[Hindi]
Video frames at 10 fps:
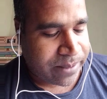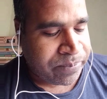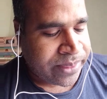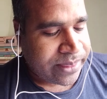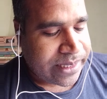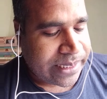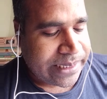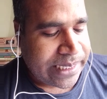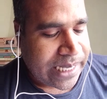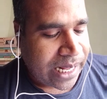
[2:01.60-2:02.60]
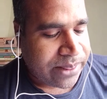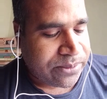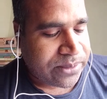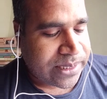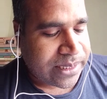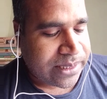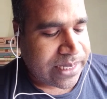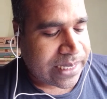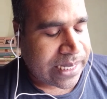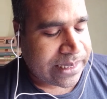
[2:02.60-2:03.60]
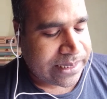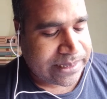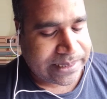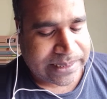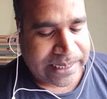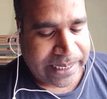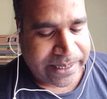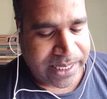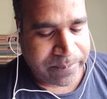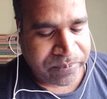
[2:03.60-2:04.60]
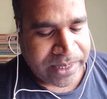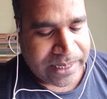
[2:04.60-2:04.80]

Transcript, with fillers: वाला तो ये आंदोलन इंदिरा गांधी जी ने चलाया था